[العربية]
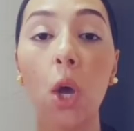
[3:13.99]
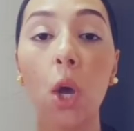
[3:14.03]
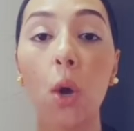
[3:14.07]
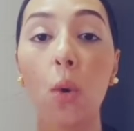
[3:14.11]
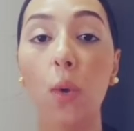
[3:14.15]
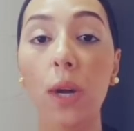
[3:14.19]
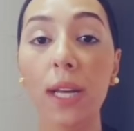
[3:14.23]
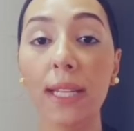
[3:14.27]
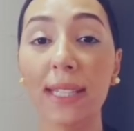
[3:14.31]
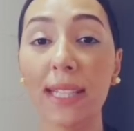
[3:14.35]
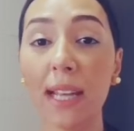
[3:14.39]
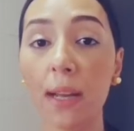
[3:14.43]

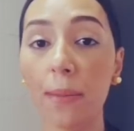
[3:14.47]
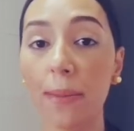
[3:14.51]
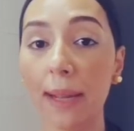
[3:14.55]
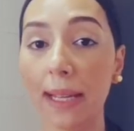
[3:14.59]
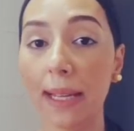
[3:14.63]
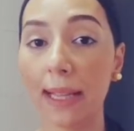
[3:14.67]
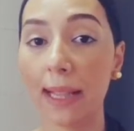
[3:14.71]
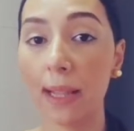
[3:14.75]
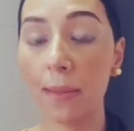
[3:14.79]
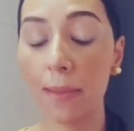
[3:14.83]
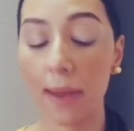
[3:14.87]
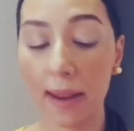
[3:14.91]
وحتى
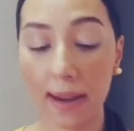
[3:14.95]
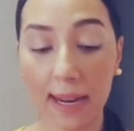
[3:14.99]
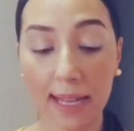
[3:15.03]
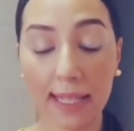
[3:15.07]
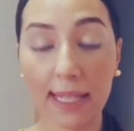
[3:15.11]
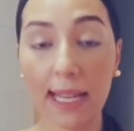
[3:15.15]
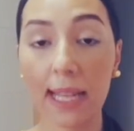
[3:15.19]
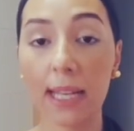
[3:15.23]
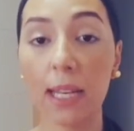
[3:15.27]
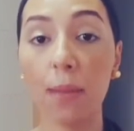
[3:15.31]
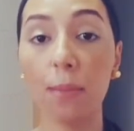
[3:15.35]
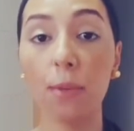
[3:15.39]
بعض
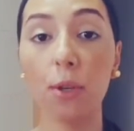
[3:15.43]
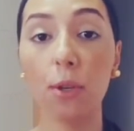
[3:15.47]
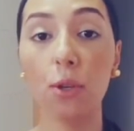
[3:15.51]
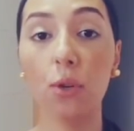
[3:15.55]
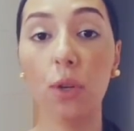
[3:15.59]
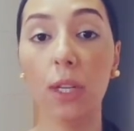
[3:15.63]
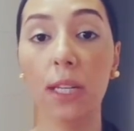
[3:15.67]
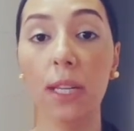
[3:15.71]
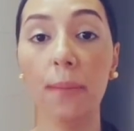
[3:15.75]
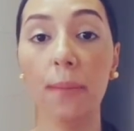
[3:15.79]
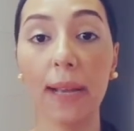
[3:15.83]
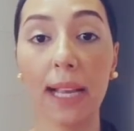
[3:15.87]
المرات انا من
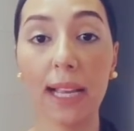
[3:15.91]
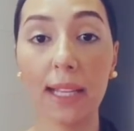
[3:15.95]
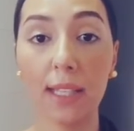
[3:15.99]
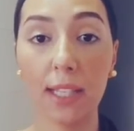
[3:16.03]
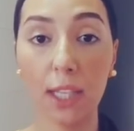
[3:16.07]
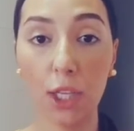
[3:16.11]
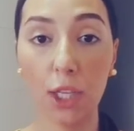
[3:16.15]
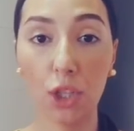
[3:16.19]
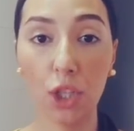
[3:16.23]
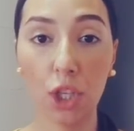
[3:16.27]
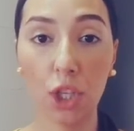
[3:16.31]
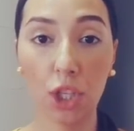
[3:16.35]
النوع اللي ما
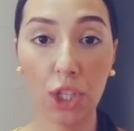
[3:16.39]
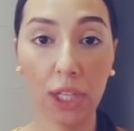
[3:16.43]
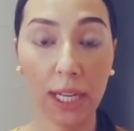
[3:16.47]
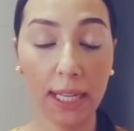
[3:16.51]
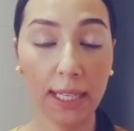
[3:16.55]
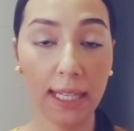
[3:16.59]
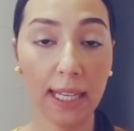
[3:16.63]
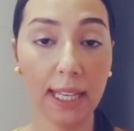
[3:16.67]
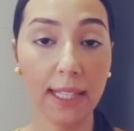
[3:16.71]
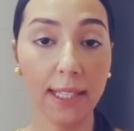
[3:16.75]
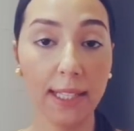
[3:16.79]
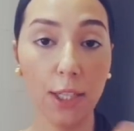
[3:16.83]
كنتعشاش
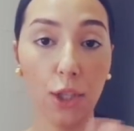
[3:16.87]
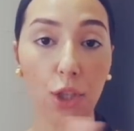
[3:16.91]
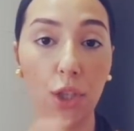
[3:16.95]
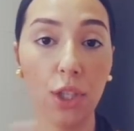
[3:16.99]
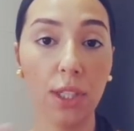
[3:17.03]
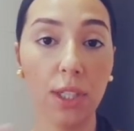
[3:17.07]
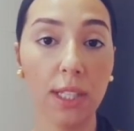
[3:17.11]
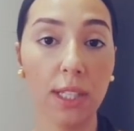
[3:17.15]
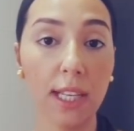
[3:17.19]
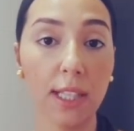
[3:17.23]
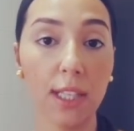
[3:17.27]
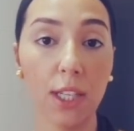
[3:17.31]
يعني الا
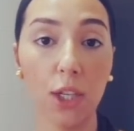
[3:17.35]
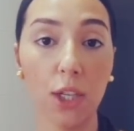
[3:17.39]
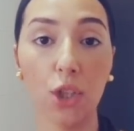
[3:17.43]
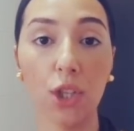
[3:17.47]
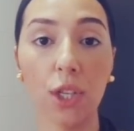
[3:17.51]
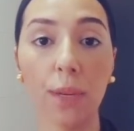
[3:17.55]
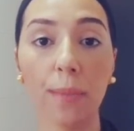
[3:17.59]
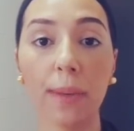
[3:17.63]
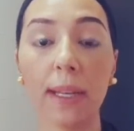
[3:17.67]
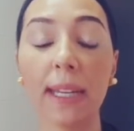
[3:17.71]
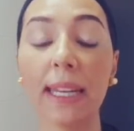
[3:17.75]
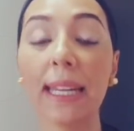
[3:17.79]
تعشيت
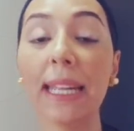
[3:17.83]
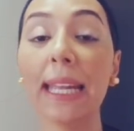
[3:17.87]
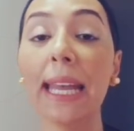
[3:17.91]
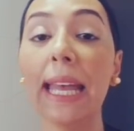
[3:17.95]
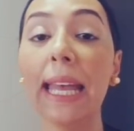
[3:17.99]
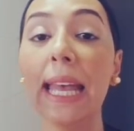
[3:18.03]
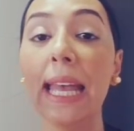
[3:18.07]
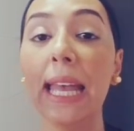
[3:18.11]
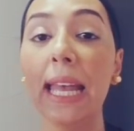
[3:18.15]
كنتعشى بكري